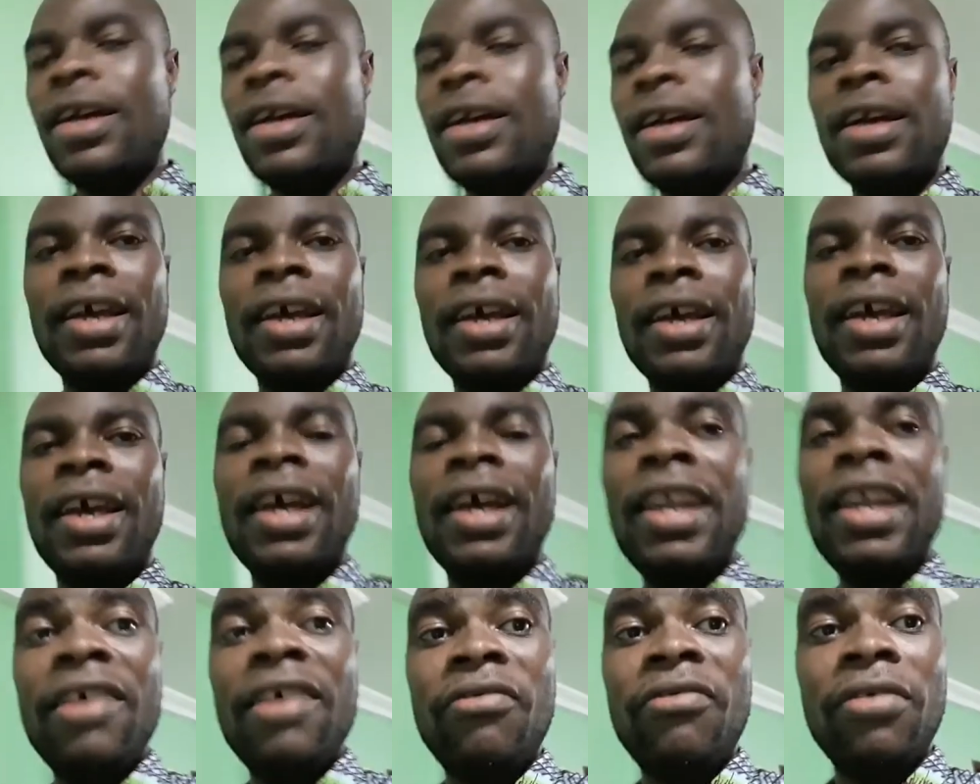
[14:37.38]
Quelle
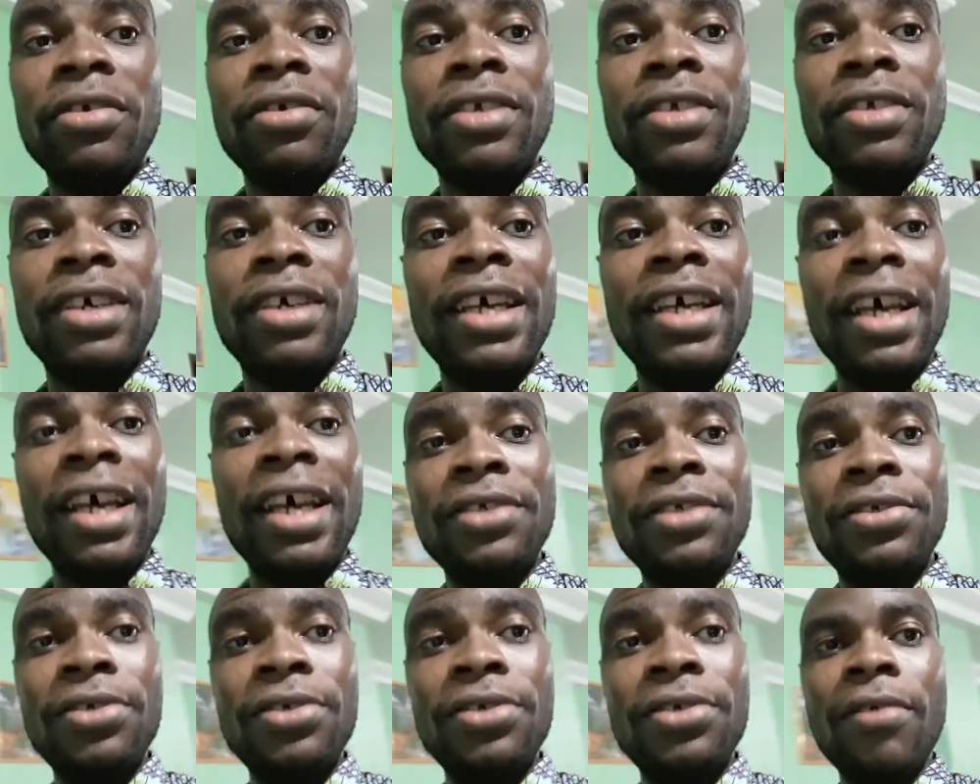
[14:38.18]
est votre
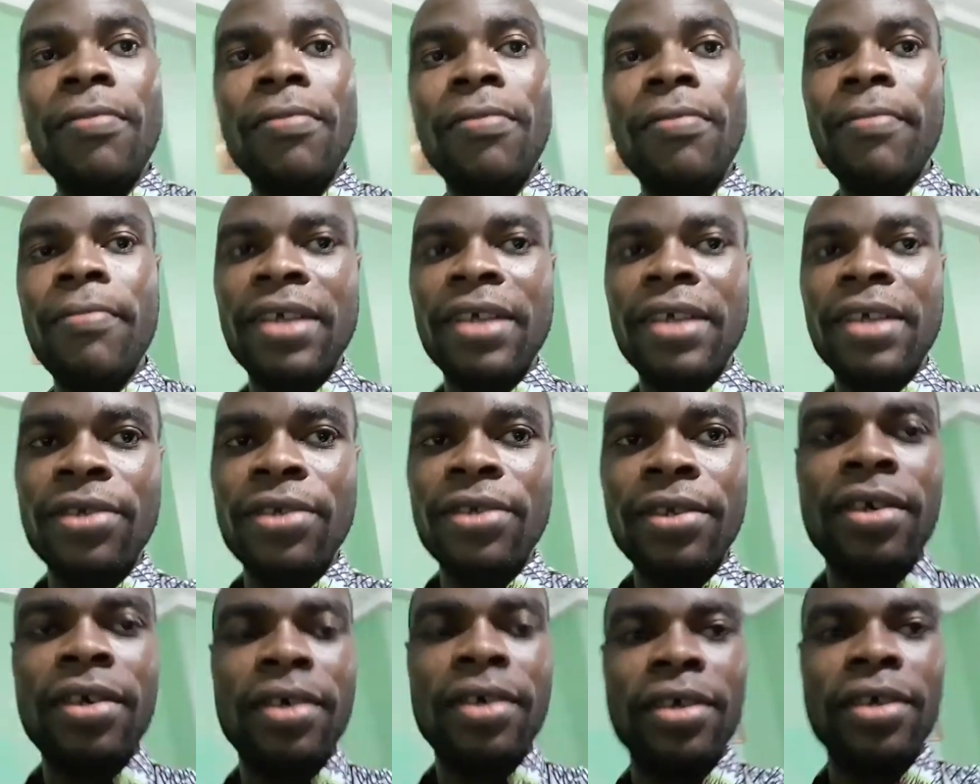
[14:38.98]
réaction
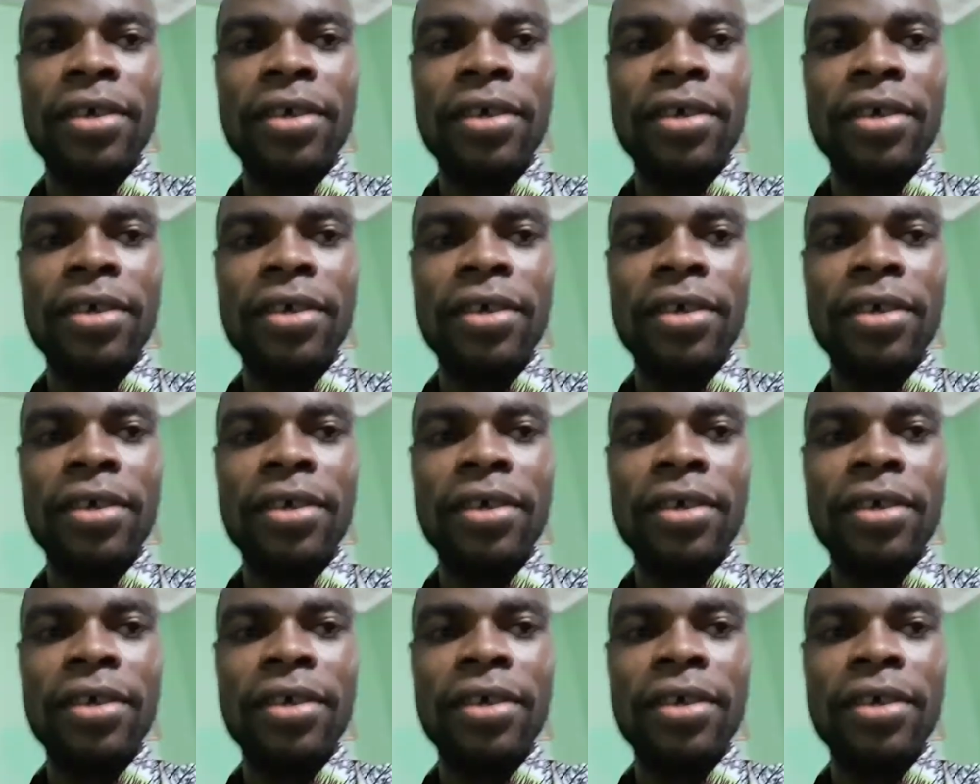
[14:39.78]
maintenant